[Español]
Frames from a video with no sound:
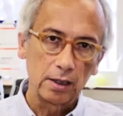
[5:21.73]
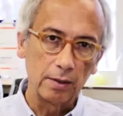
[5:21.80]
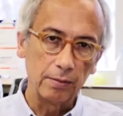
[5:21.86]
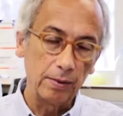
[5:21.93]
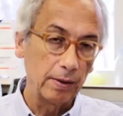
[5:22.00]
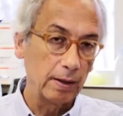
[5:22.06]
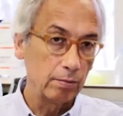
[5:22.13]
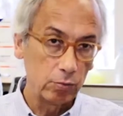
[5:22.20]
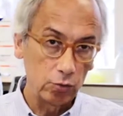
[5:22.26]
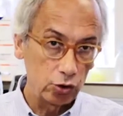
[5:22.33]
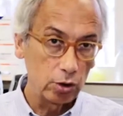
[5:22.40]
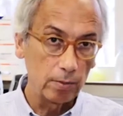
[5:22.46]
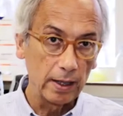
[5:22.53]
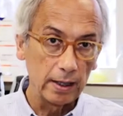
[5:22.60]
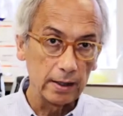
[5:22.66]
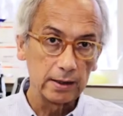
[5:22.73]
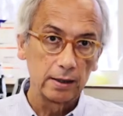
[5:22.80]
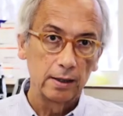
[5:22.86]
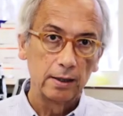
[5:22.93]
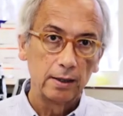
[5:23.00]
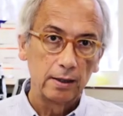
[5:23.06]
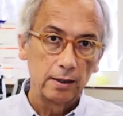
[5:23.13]
que viva mucho
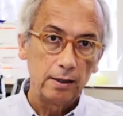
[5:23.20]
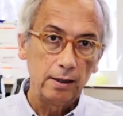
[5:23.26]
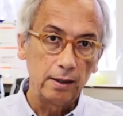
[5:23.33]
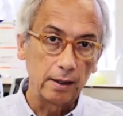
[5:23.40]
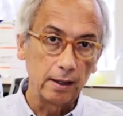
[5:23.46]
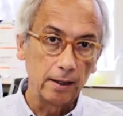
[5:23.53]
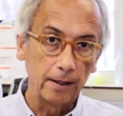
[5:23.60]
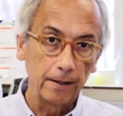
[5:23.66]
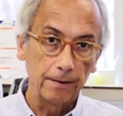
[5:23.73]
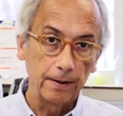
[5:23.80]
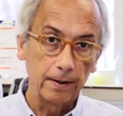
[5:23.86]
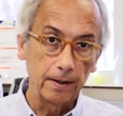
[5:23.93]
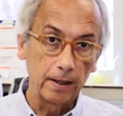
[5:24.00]
más y que, eh,